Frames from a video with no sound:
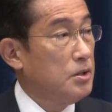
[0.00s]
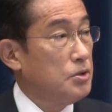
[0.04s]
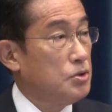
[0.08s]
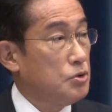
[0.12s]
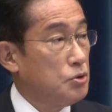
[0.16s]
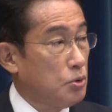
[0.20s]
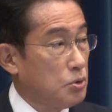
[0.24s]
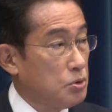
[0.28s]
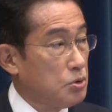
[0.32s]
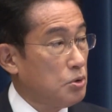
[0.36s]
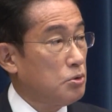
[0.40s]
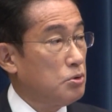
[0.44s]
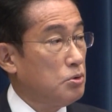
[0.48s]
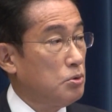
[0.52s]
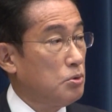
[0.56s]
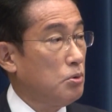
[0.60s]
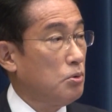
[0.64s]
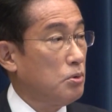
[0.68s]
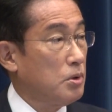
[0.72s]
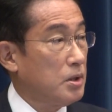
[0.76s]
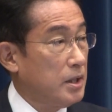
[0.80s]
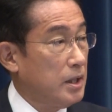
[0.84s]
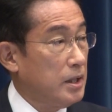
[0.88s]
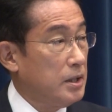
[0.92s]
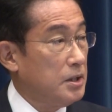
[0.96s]
所属
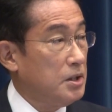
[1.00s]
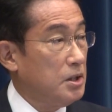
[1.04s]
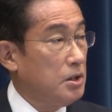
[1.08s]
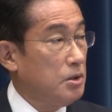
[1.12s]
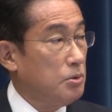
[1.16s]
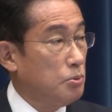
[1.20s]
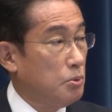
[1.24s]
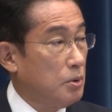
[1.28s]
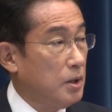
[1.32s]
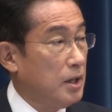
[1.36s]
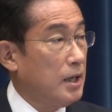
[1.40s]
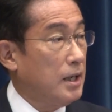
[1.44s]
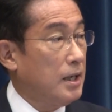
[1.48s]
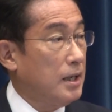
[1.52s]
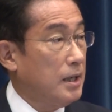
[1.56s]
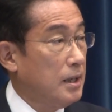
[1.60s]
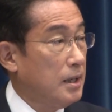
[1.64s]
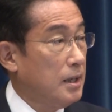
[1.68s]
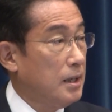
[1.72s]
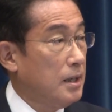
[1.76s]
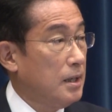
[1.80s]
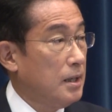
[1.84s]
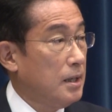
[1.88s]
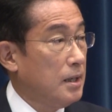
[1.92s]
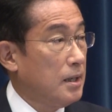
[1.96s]
国会議員は
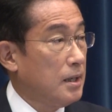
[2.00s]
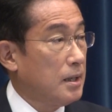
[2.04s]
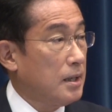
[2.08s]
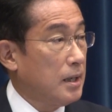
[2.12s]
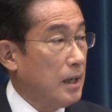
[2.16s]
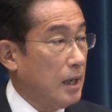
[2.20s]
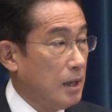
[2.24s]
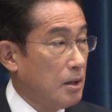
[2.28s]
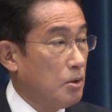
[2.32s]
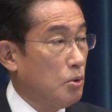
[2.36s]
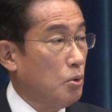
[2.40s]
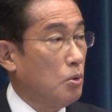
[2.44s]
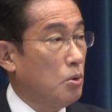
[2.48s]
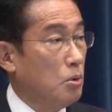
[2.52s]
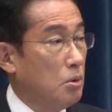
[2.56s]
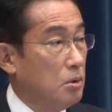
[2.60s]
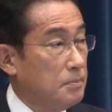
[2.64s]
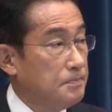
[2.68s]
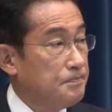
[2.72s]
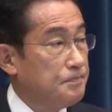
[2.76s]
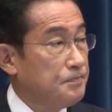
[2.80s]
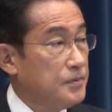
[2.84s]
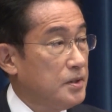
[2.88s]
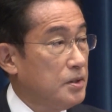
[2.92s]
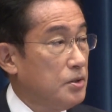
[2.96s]
過去を
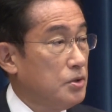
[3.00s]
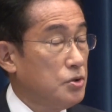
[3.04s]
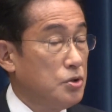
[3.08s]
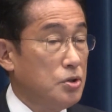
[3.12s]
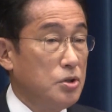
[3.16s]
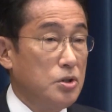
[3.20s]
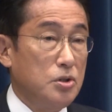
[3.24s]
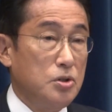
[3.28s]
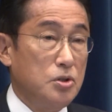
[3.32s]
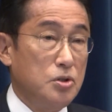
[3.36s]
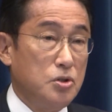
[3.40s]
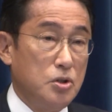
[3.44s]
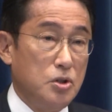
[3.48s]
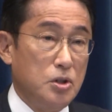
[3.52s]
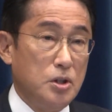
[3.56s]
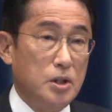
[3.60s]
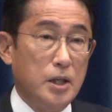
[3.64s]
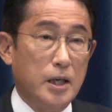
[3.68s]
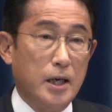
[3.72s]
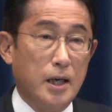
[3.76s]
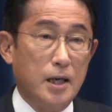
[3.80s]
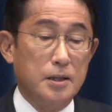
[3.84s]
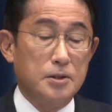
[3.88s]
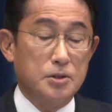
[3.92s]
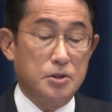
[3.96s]
真摯
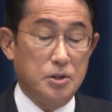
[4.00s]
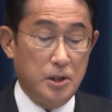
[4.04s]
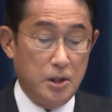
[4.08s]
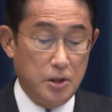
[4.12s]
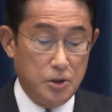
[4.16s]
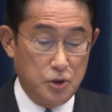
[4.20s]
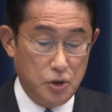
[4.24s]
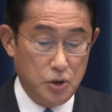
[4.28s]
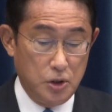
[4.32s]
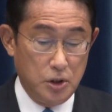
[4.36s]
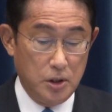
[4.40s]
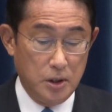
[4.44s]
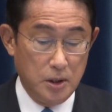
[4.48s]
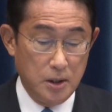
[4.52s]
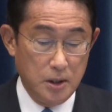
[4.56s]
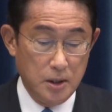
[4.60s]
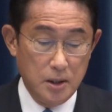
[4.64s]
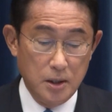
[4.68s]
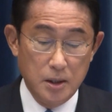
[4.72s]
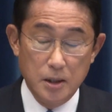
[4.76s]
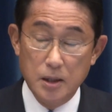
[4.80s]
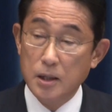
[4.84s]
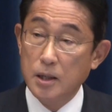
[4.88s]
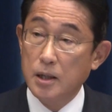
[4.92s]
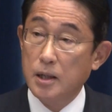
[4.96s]
に反省し、
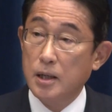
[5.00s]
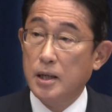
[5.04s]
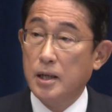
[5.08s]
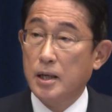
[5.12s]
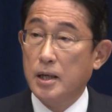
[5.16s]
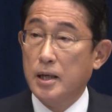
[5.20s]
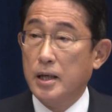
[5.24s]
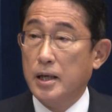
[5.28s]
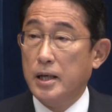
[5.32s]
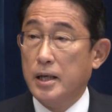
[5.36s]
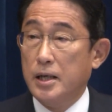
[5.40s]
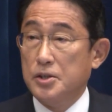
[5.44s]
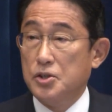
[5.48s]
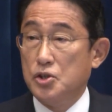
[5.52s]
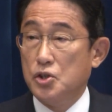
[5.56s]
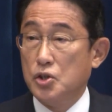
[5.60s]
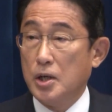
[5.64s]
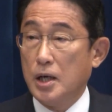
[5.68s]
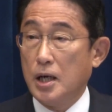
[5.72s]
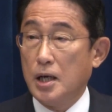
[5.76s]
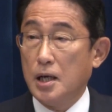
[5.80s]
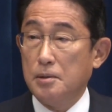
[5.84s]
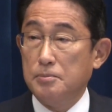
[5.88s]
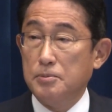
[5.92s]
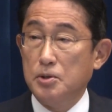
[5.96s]
し
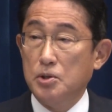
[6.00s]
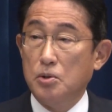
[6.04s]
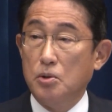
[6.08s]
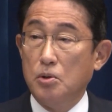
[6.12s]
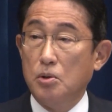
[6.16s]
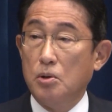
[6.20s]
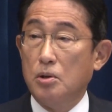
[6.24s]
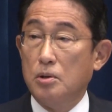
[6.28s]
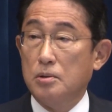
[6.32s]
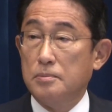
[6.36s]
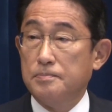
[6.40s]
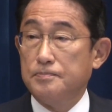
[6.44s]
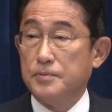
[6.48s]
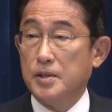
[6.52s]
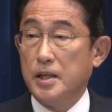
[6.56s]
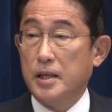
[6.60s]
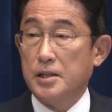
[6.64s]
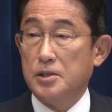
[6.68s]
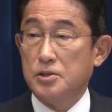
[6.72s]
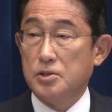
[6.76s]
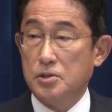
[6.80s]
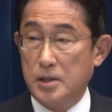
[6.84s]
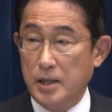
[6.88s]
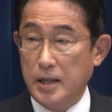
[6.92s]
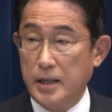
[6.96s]
がらみを
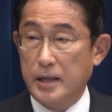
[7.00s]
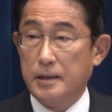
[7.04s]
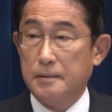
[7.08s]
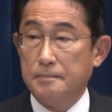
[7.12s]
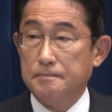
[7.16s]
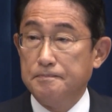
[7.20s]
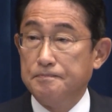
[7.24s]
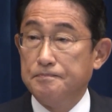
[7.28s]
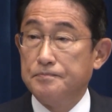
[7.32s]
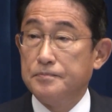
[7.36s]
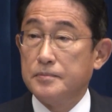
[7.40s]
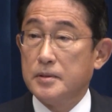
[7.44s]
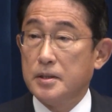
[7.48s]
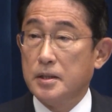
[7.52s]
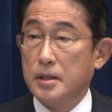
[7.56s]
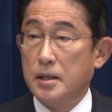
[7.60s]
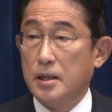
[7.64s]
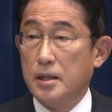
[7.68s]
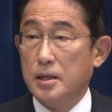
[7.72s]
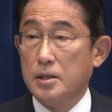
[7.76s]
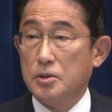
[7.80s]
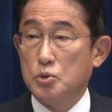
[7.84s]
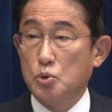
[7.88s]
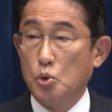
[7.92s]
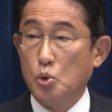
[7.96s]
捨て、
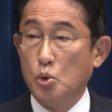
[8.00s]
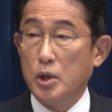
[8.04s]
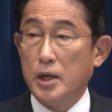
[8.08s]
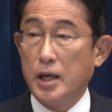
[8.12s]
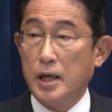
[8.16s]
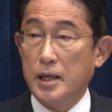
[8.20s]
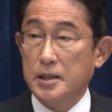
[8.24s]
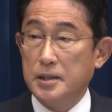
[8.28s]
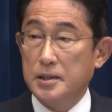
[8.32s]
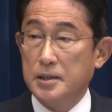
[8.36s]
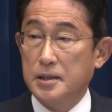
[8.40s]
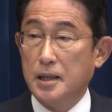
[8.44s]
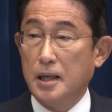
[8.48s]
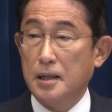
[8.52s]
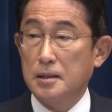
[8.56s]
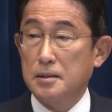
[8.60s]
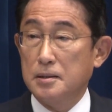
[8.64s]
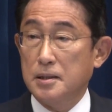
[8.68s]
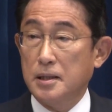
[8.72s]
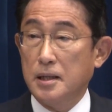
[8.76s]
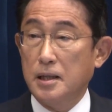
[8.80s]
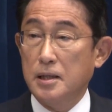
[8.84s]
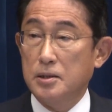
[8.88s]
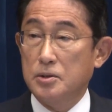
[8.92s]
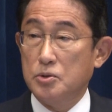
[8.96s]
当該団
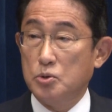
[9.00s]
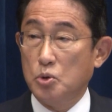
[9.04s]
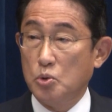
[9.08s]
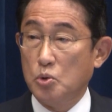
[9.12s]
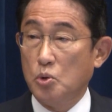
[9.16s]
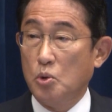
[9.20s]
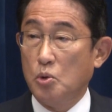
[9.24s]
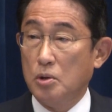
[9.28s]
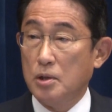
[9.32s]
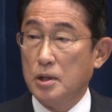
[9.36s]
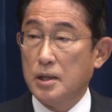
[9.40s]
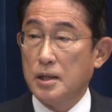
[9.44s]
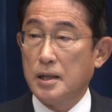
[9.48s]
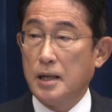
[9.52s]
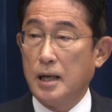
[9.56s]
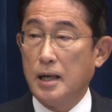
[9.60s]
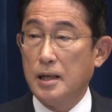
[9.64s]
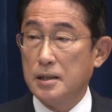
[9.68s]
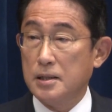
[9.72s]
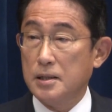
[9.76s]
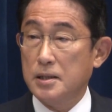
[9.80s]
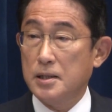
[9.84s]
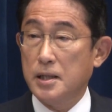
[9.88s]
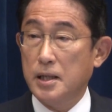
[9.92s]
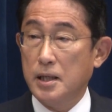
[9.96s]
体との
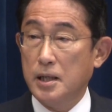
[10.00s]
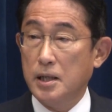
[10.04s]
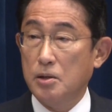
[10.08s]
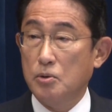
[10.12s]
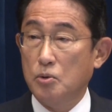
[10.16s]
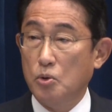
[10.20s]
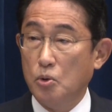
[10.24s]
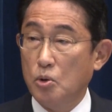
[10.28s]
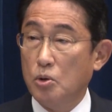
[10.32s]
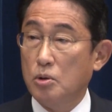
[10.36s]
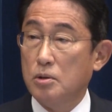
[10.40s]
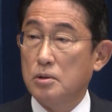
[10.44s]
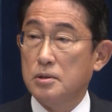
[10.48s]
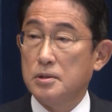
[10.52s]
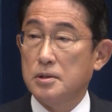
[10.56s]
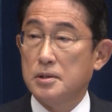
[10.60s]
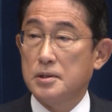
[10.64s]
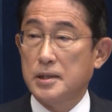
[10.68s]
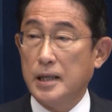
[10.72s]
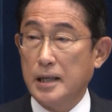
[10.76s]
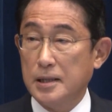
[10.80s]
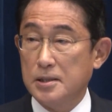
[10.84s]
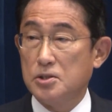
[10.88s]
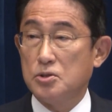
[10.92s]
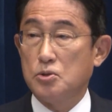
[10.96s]
関係を
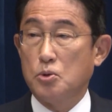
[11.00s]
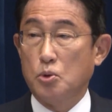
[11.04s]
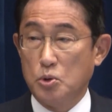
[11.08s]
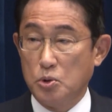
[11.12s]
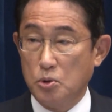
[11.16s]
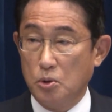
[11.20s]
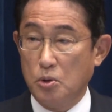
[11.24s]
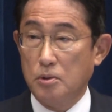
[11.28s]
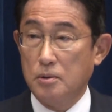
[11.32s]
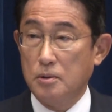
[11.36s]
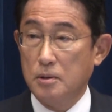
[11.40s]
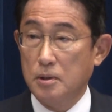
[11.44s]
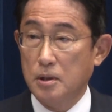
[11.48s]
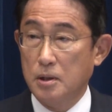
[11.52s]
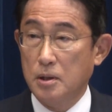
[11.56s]
断つこと、